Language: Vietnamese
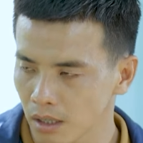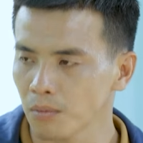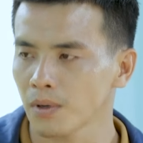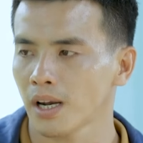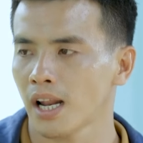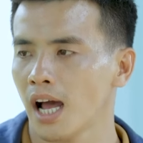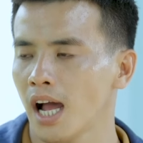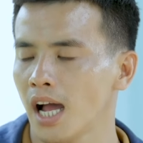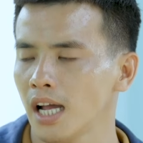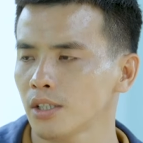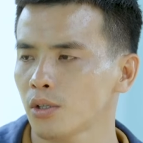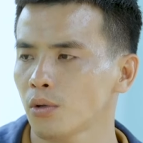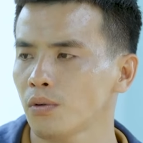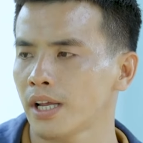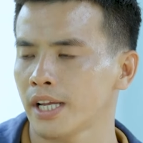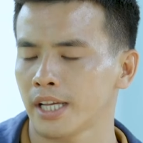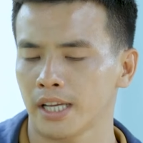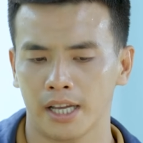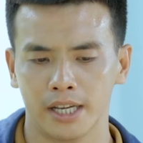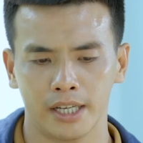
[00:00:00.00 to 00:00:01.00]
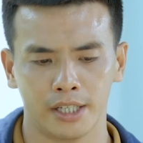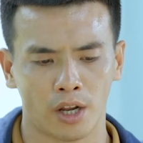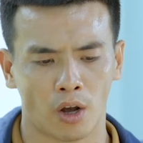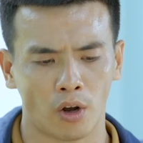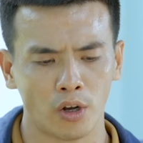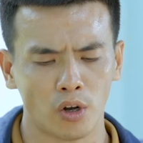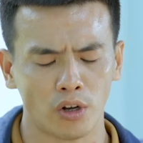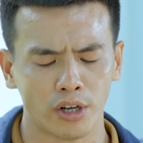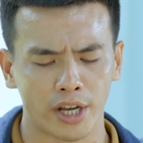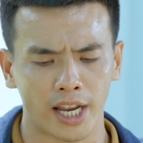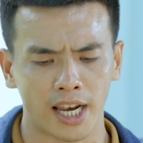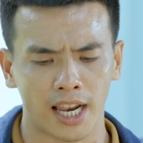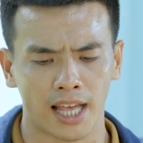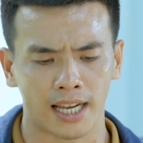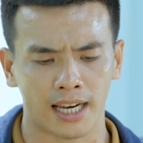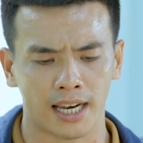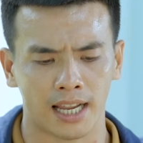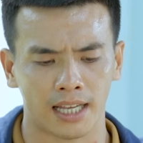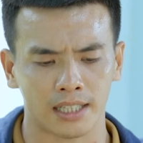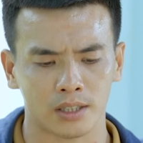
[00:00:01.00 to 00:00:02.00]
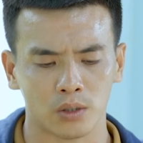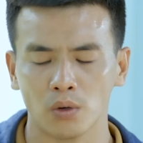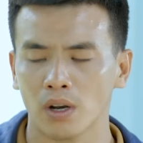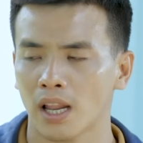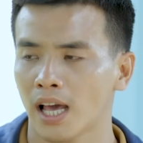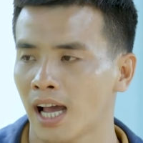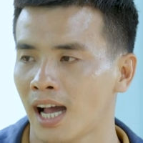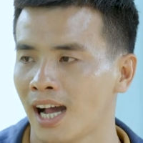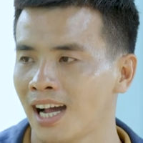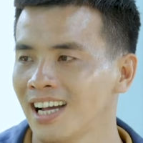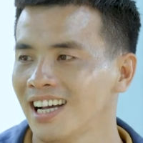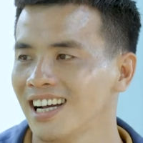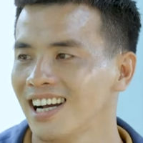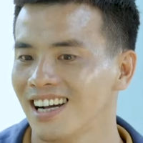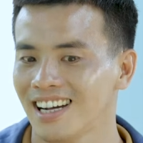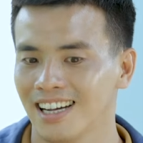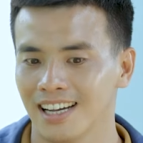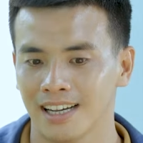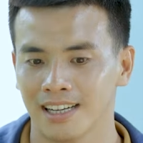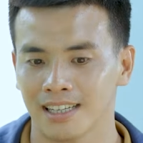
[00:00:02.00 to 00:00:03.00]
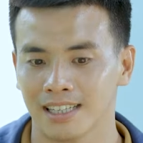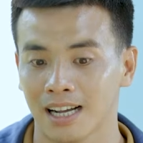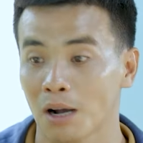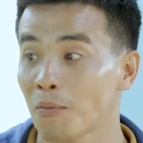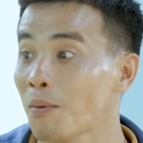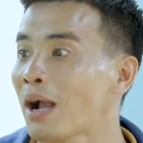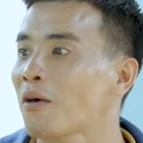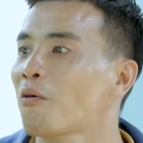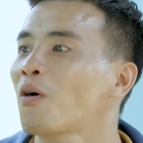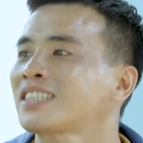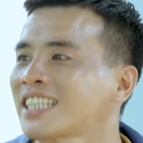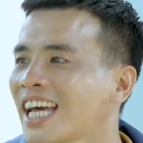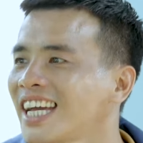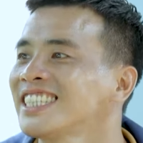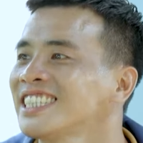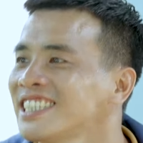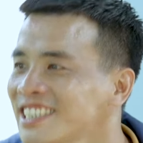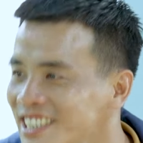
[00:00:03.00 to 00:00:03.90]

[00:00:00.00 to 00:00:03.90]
đúng rồi đó chú này ý nói có nghĩa là là tôi là à, công an quốc tế